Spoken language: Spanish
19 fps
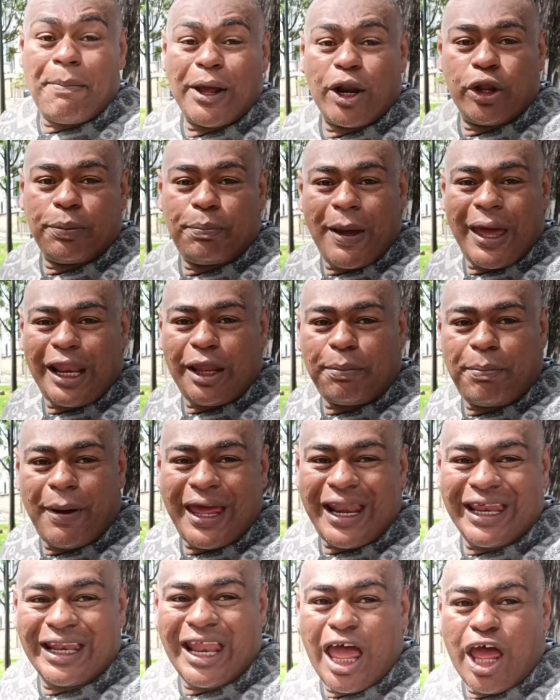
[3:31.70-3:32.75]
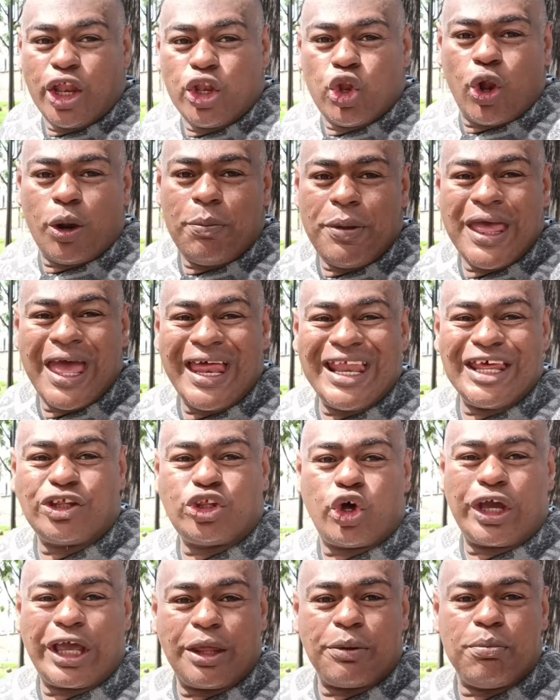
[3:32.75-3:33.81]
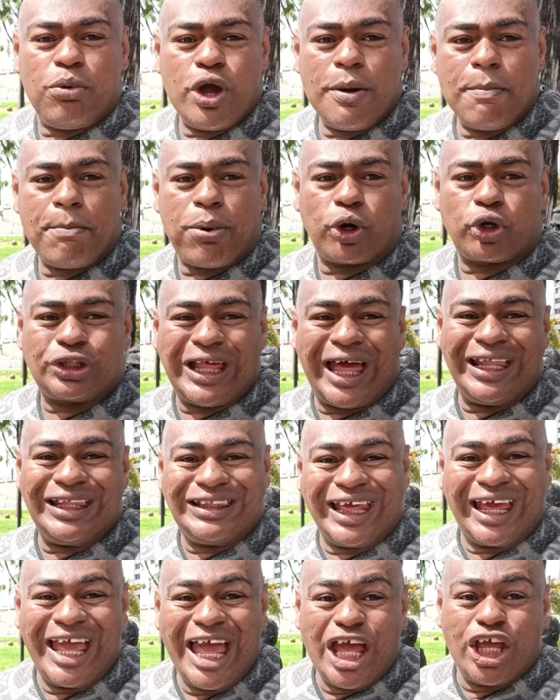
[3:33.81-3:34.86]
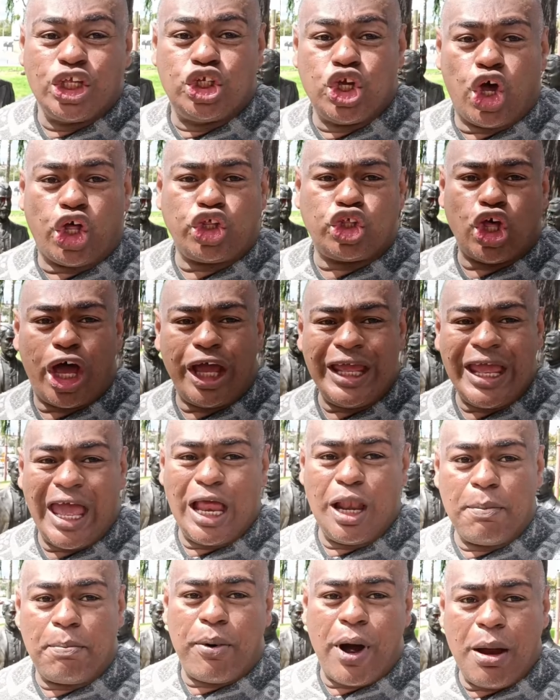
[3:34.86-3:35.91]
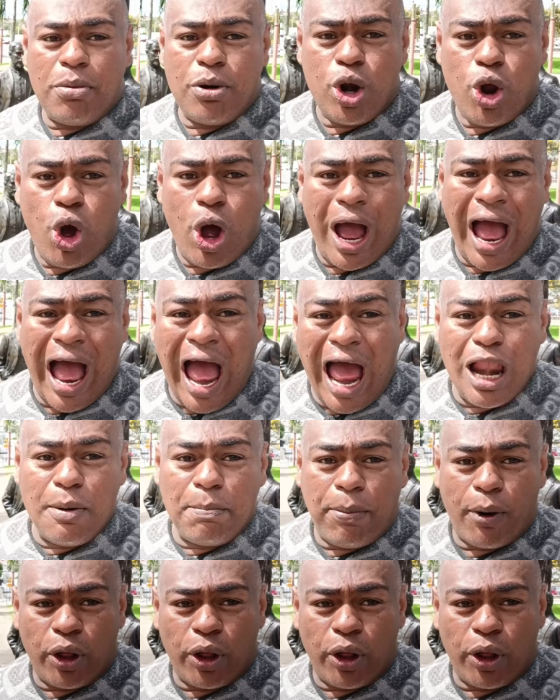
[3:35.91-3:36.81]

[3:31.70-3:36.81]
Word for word: pero espera, esperen, no olviden esto que es muy importante. Yo soy el pueblo al